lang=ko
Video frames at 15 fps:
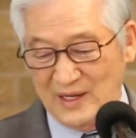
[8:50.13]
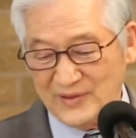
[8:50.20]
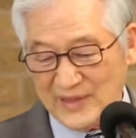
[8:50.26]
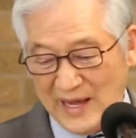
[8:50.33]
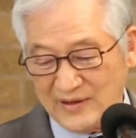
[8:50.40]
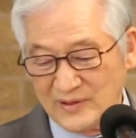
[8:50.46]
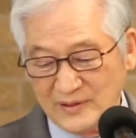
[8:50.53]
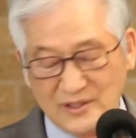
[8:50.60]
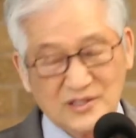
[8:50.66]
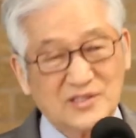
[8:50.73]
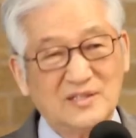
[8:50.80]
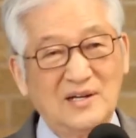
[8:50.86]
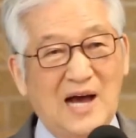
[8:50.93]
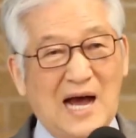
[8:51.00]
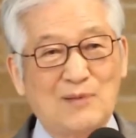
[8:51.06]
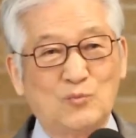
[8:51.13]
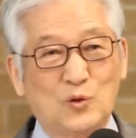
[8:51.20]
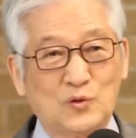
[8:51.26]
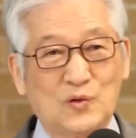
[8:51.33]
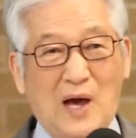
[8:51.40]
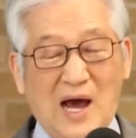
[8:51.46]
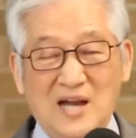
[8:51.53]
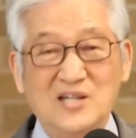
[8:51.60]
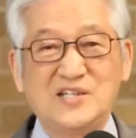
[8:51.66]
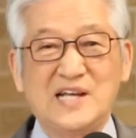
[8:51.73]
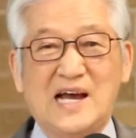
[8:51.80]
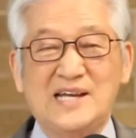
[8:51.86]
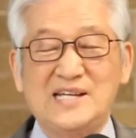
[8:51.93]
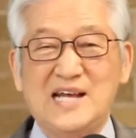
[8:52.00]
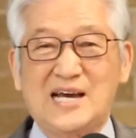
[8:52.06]
다른 것을 아무것도 알지
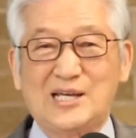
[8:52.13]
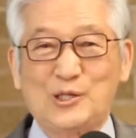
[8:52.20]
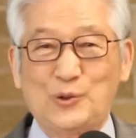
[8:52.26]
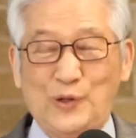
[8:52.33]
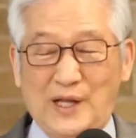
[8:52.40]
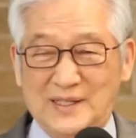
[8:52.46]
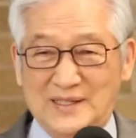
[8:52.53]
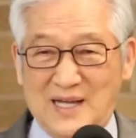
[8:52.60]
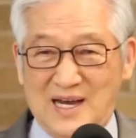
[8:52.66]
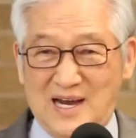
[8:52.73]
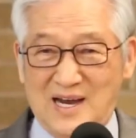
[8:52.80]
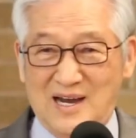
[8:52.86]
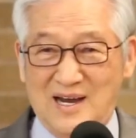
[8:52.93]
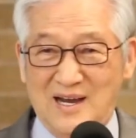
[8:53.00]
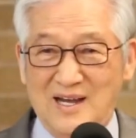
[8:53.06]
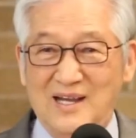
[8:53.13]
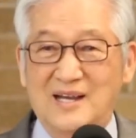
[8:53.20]
아니하기로 했다.